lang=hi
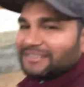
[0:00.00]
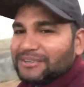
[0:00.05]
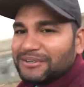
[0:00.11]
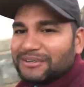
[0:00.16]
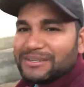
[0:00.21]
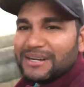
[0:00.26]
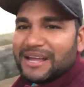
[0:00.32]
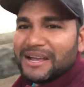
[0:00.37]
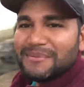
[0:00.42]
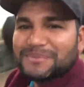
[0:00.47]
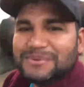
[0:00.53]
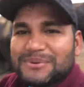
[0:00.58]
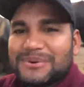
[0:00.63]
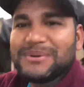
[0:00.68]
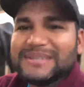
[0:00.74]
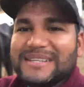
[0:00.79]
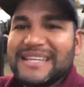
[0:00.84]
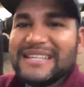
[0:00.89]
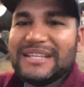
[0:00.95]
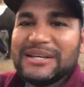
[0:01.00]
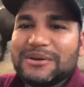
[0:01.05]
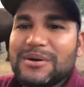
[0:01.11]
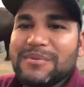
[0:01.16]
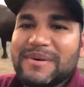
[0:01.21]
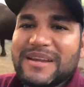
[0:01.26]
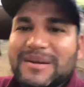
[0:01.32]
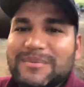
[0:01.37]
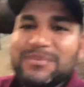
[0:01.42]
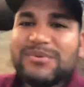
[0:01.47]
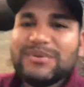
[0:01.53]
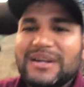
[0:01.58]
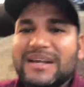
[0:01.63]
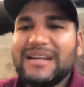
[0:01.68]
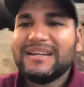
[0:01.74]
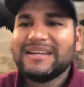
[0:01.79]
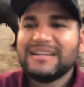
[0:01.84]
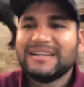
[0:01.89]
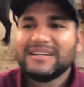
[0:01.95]
और आप लोग ये देखो हमारा पूरा
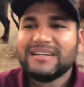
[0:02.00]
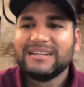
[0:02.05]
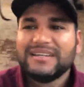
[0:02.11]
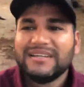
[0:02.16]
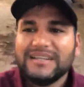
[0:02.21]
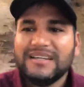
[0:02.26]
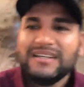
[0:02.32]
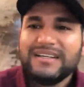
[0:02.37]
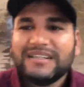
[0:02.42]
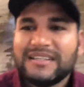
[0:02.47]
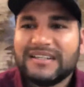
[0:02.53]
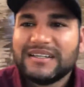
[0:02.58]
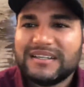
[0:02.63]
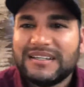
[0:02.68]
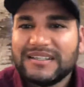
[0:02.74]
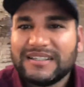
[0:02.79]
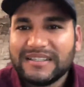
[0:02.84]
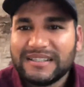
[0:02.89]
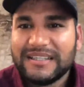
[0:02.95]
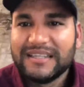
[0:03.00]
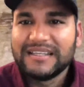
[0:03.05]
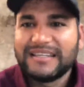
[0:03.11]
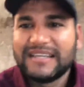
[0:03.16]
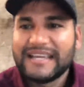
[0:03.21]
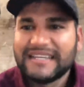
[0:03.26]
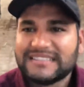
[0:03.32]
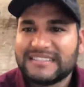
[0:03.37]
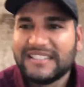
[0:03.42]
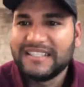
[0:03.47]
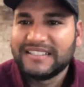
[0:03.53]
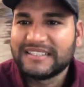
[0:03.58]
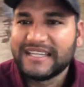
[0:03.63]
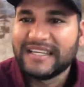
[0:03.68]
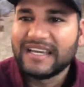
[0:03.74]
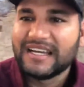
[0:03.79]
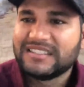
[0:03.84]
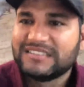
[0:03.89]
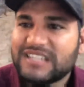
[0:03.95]
एरिया ऐसा दिखता
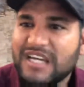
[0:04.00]
है यहाँ